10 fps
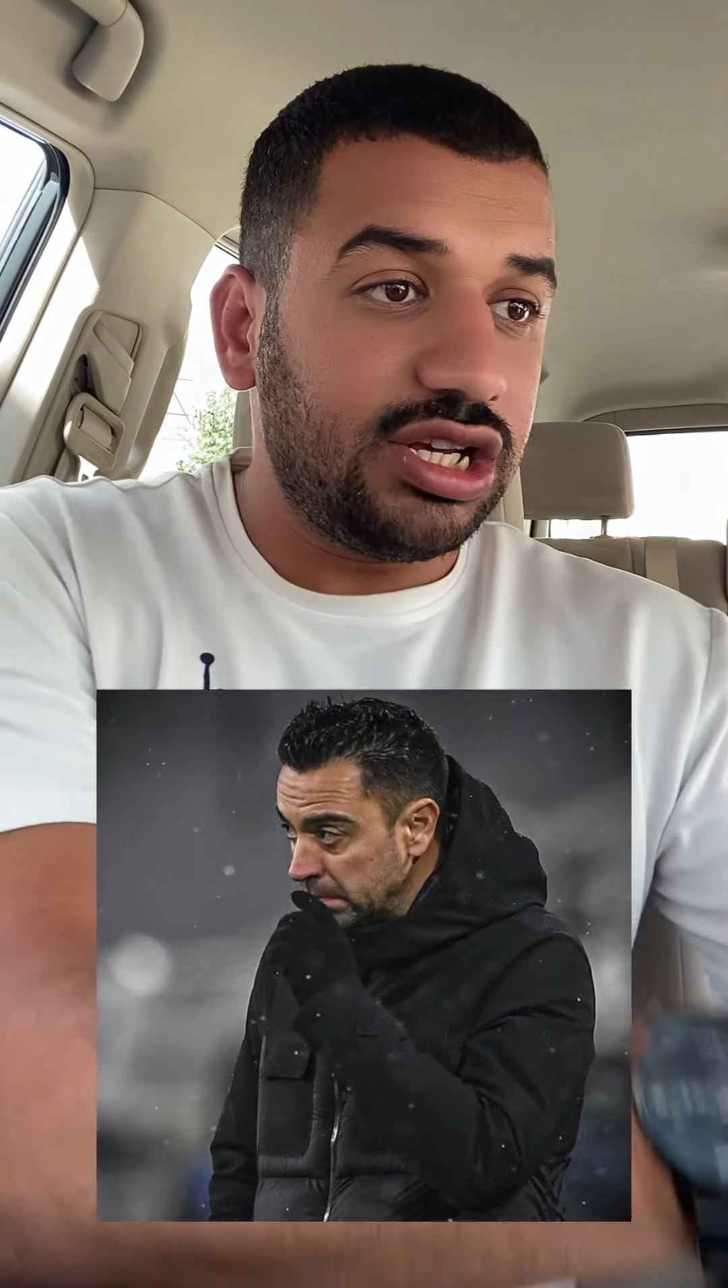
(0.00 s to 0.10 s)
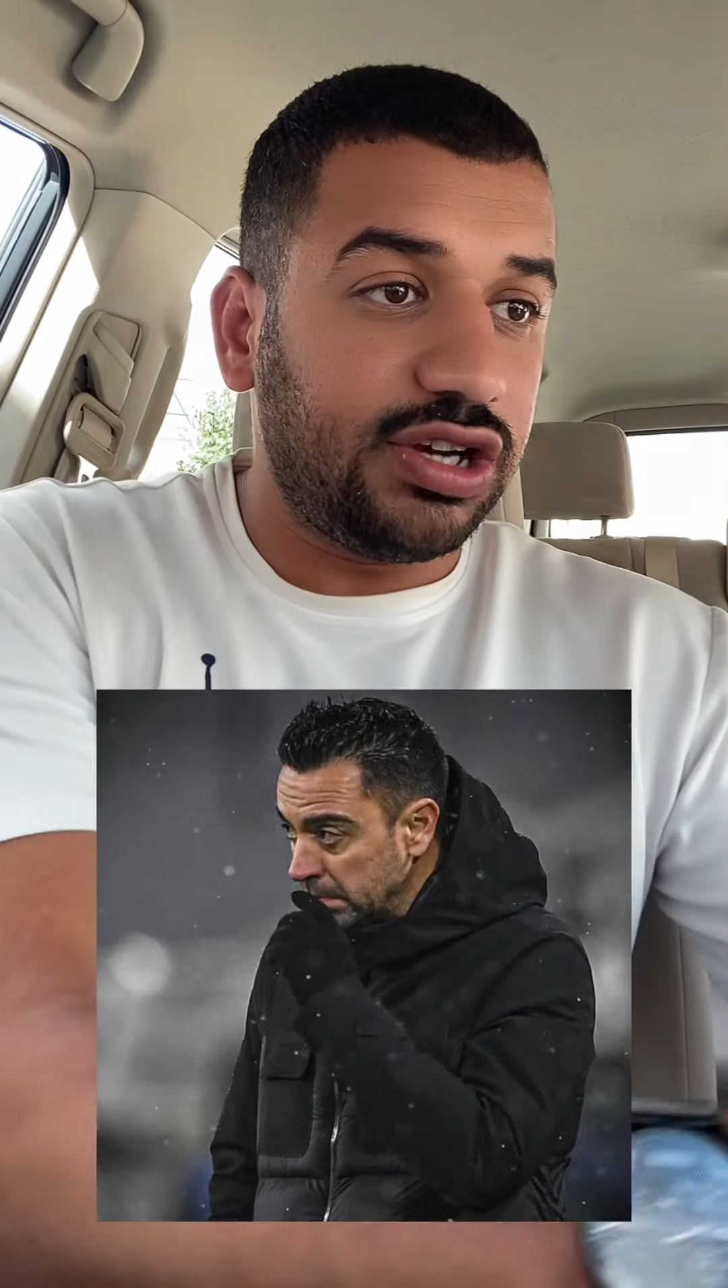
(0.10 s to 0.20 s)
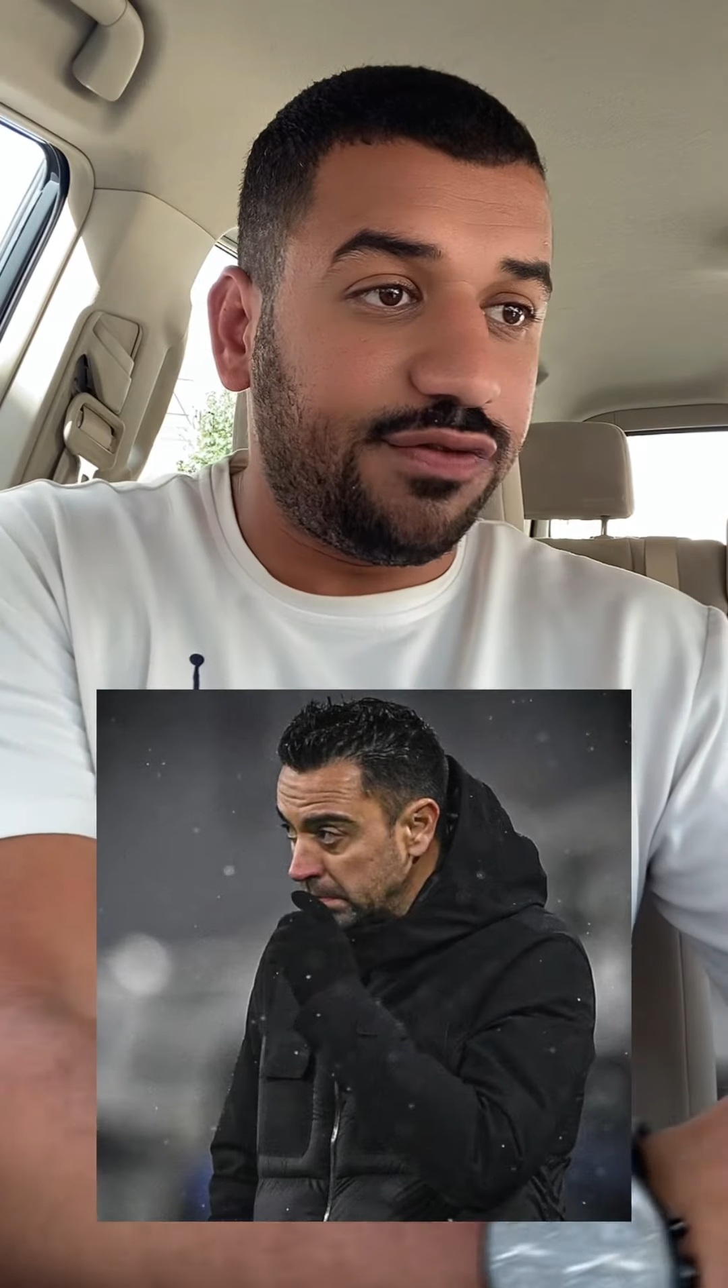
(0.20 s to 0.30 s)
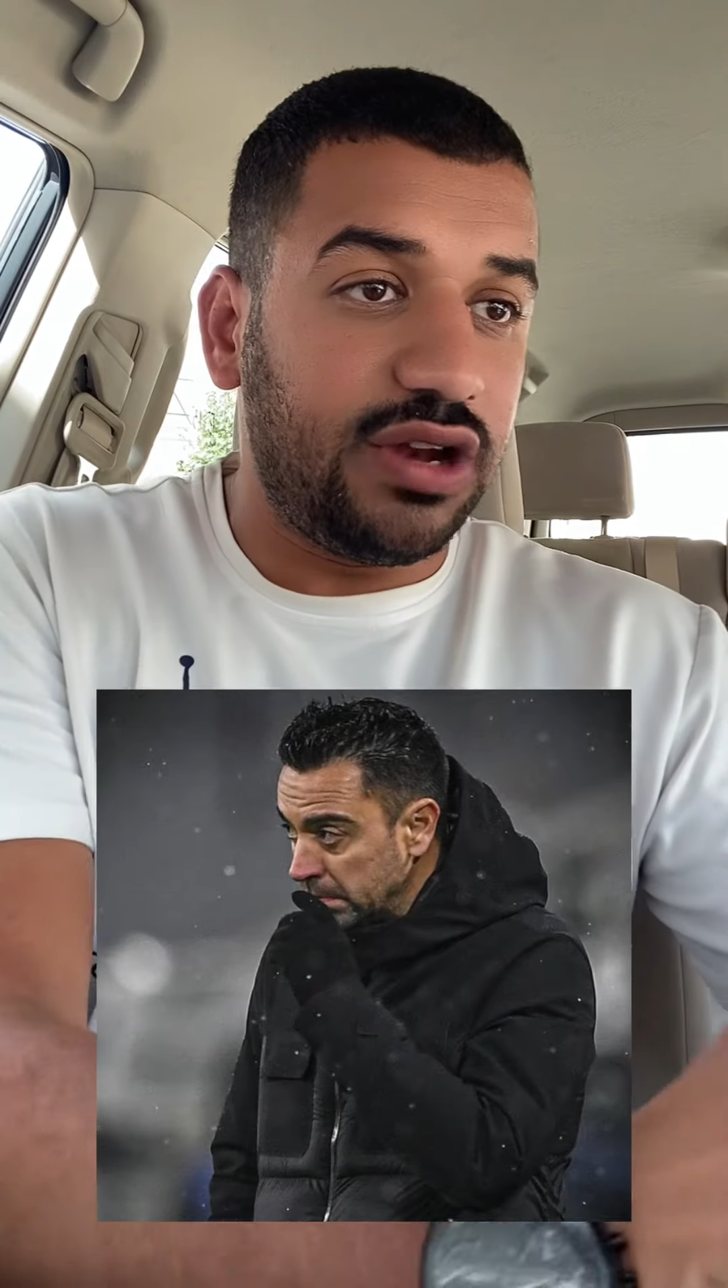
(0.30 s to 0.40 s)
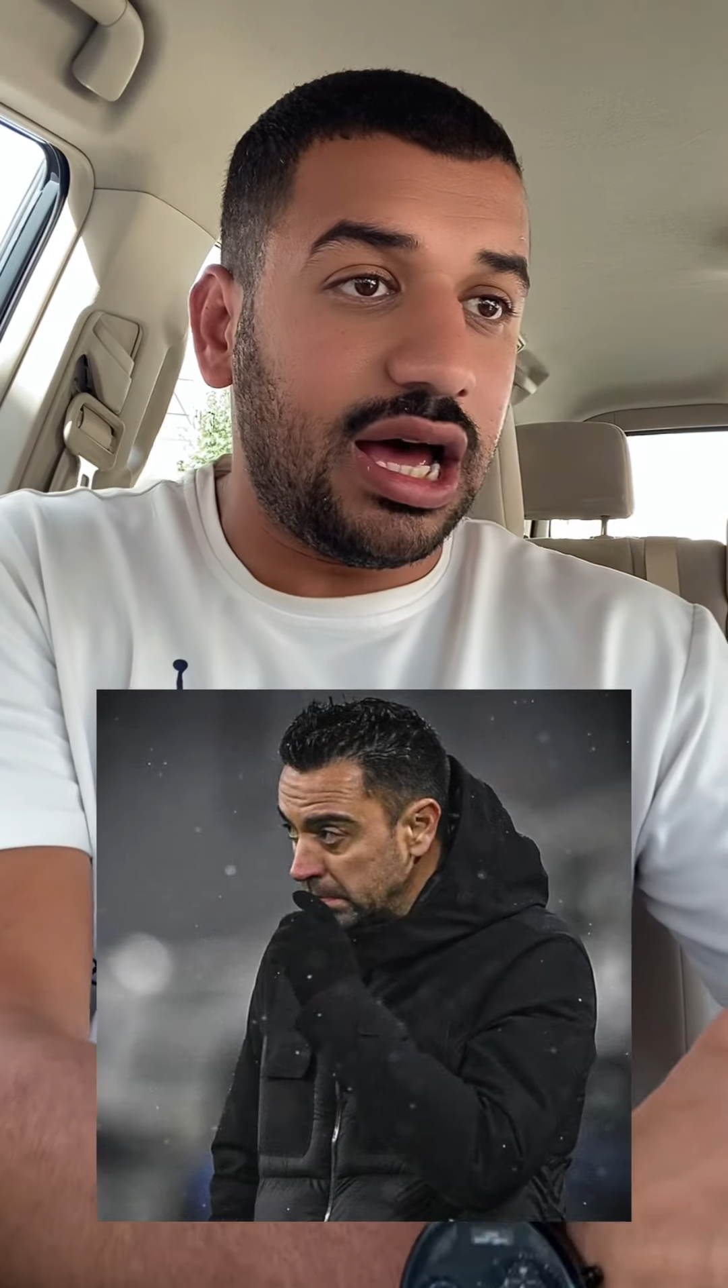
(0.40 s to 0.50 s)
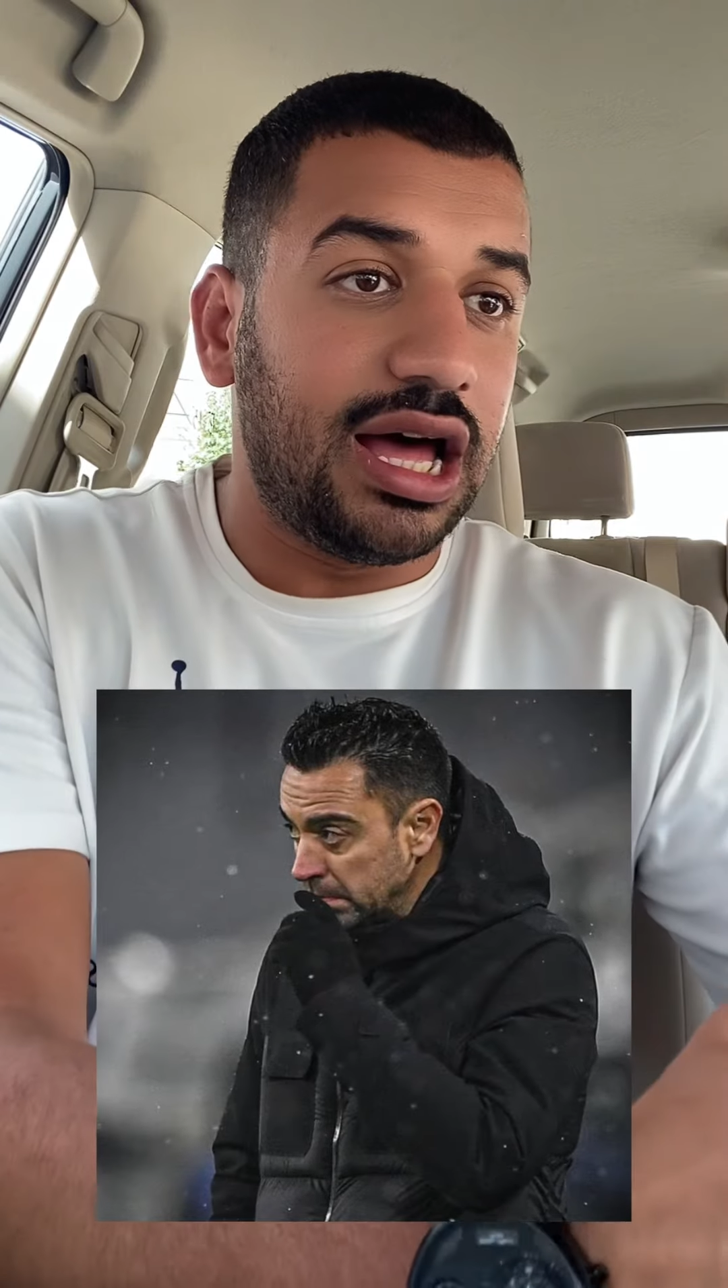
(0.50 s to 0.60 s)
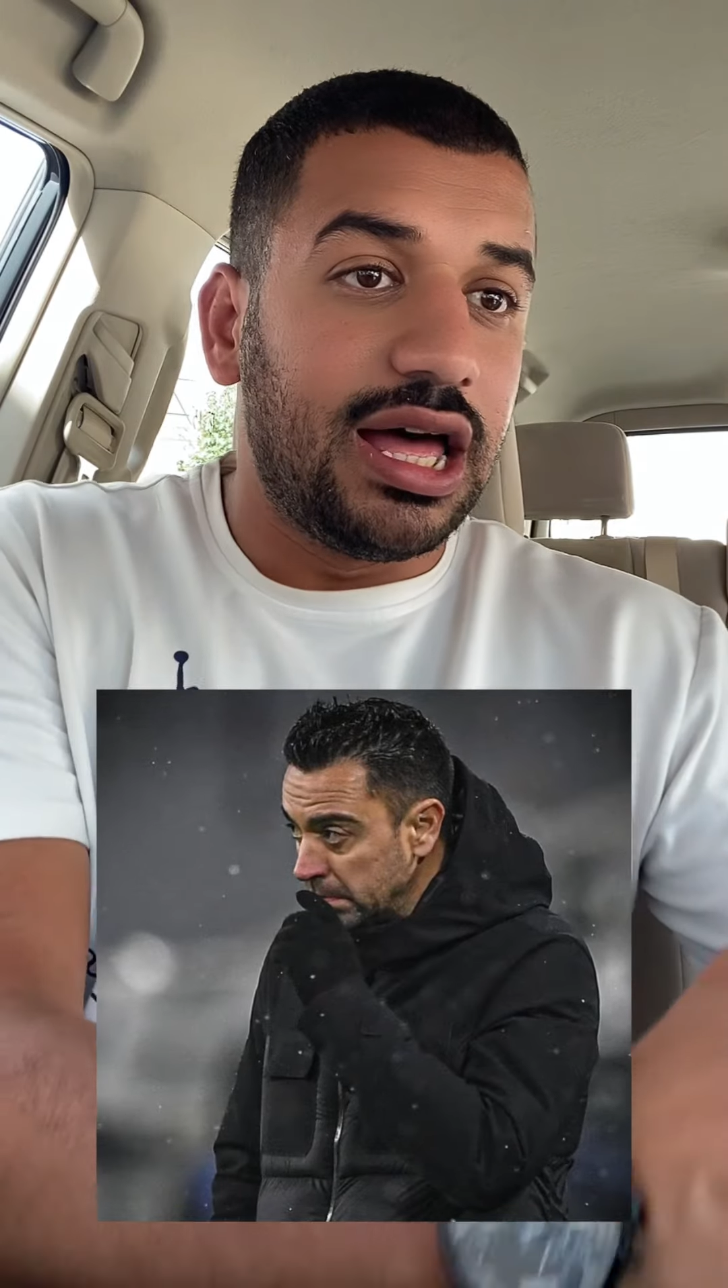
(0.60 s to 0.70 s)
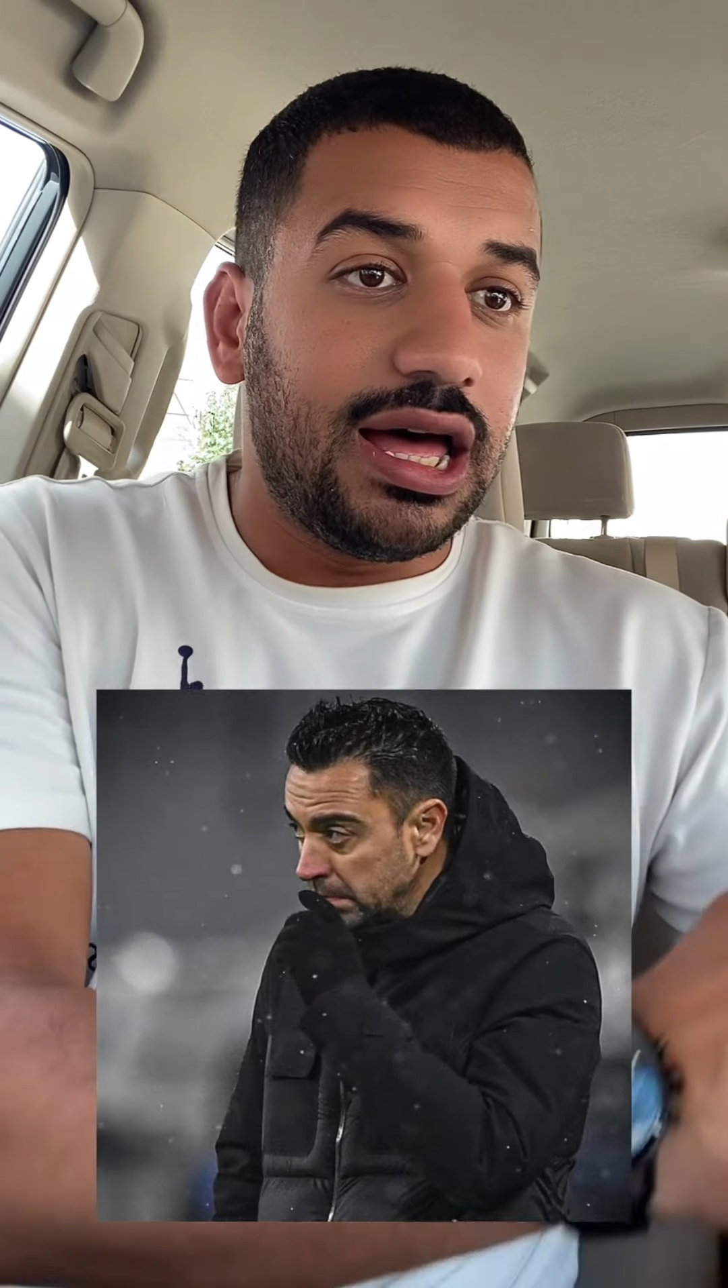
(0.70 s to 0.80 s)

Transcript: شفنا